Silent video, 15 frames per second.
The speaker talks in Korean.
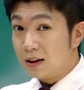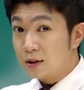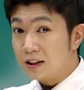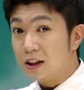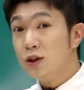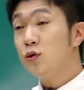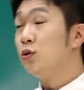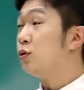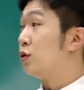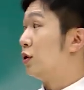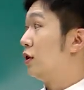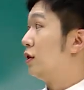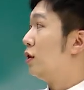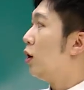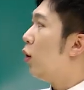
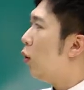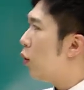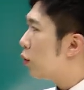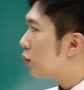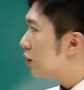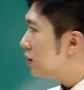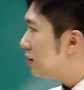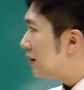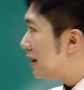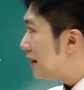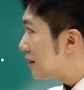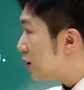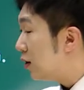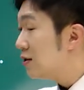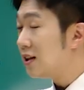친구들 혹은
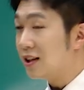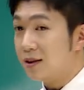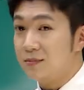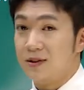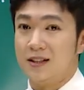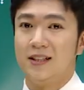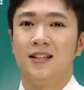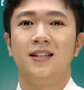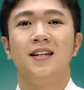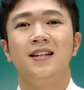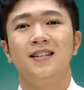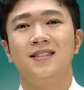선생님들이